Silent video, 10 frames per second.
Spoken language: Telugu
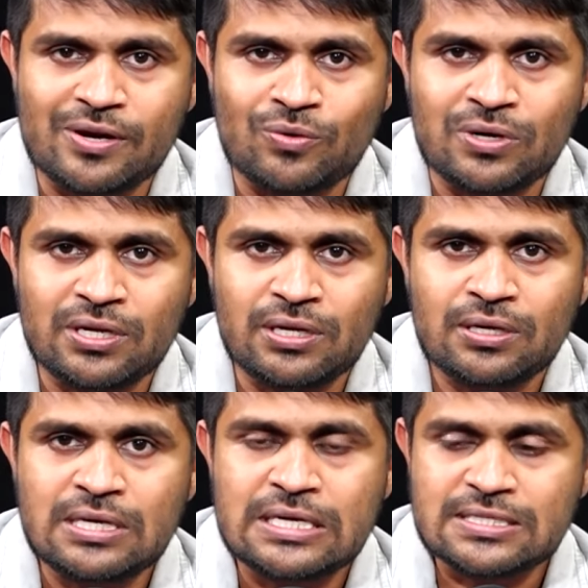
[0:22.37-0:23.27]
అనుకుంటే
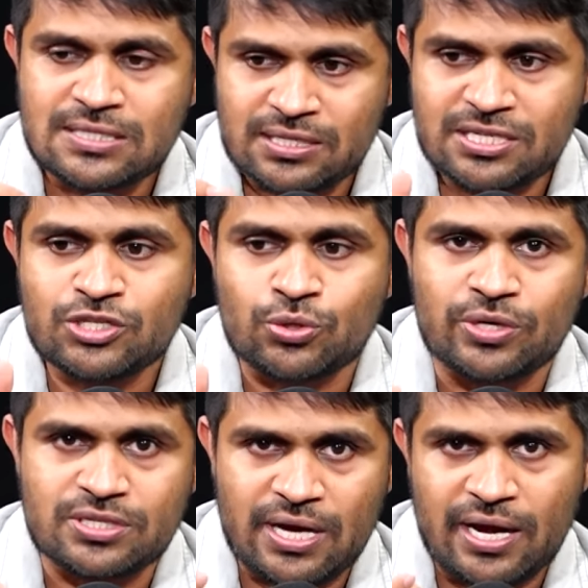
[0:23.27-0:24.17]
సక్సెస్
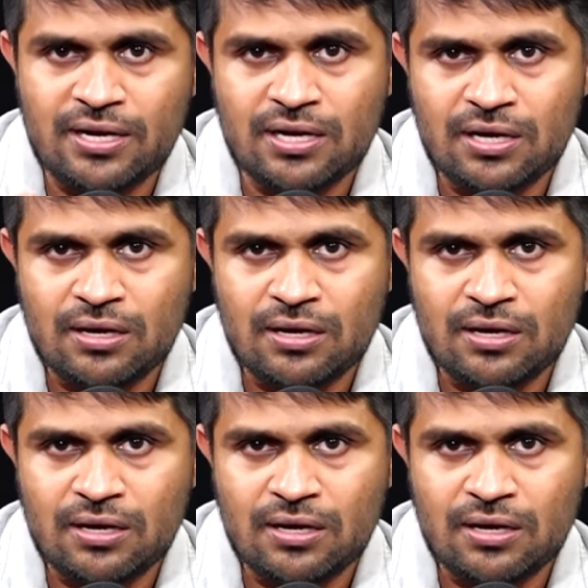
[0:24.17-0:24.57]
స్టోరీస్ ఆయన